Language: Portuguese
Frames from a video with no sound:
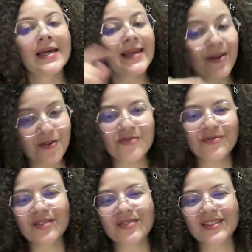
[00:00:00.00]
E eu
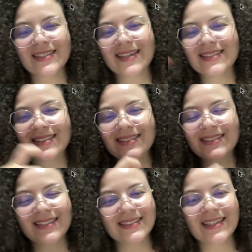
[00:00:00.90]
convido você a
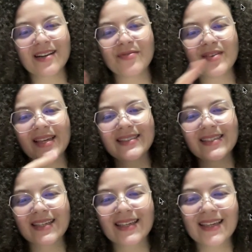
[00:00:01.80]
se inscrever,
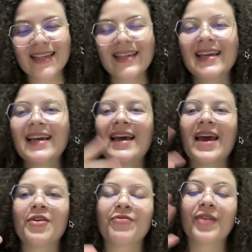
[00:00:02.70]
seguir,
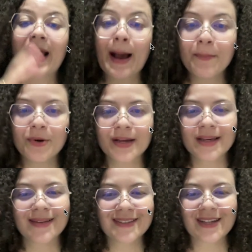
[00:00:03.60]
eh, ficar por aqui
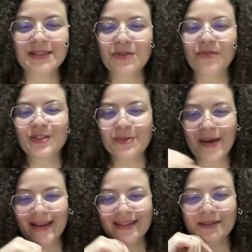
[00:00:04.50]
e deixar seu
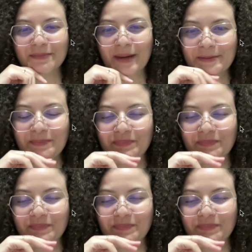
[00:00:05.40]
feedback também.